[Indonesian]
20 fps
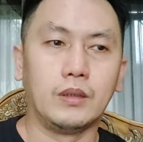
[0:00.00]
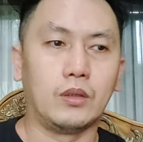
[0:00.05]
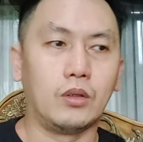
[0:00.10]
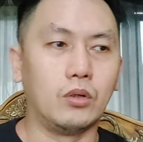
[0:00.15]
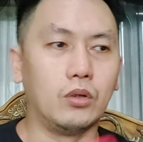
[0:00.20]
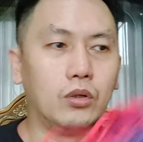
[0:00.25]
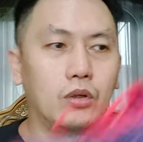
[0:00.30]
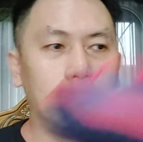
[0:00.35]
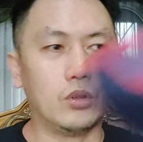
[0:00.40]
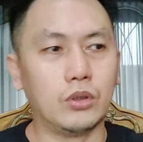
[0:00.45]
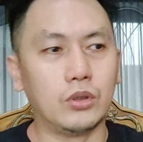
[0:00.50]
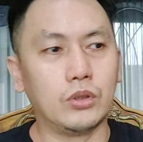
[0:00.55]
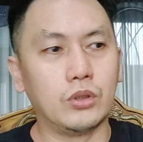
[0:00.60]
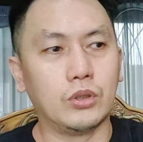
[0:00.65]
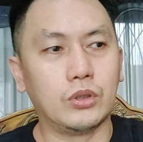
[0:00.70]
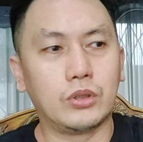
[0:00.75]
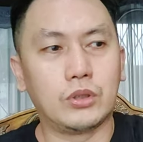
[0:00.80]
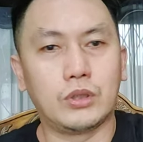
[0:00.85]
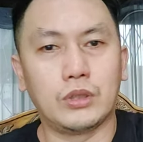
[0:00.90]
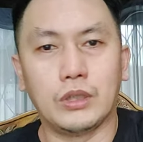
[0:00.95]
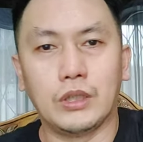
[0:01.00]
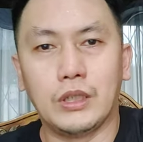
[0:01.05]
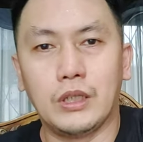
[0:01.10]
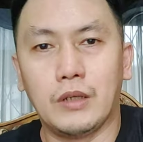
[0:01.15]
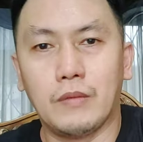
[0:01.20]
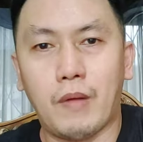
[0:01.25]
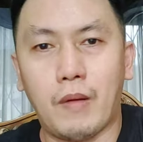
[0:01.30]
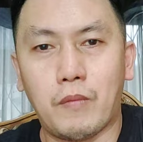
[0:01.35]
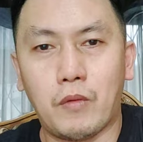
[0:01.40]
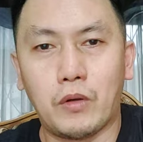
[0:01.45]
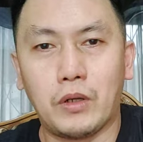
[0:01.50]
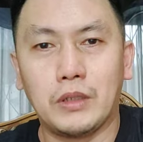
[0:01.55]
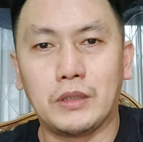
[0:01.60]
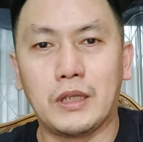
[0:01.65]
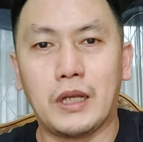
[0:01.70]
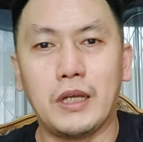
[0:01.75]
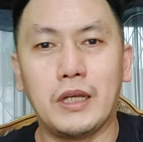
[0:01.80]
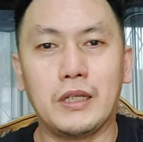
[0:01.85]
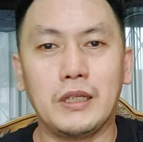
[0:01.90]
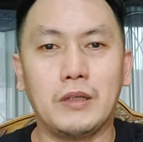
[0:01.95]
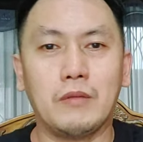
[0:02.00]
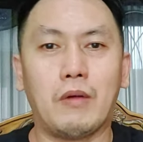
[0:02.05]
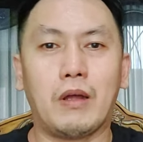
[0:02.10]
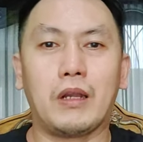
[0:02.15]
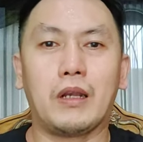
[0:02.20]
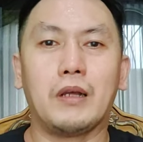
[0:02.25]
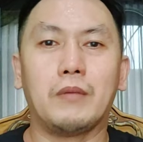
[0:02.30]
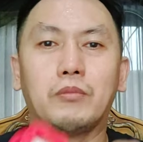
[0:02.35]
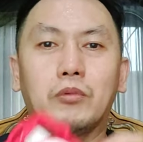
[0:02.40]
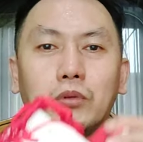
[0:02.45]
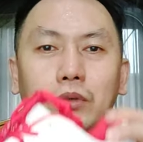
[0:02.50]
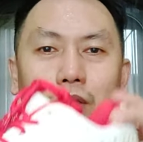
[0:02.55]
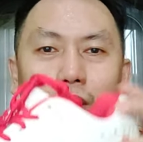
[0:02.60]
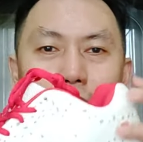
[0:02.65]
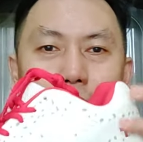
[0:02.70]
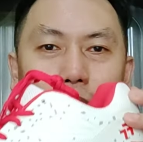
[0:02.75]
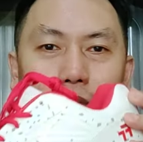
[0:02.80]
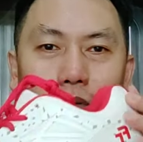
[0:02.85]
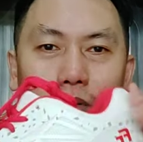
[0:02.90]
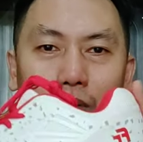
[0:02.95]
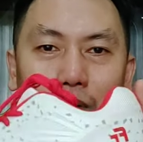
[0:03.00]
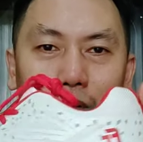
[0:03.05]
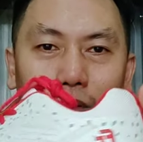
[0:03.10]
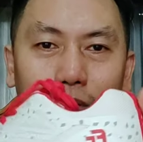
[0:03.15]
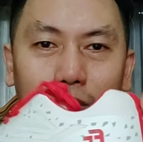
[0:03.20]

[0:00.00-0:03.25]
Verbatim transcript: terus ini favorit saya nih warna putih bro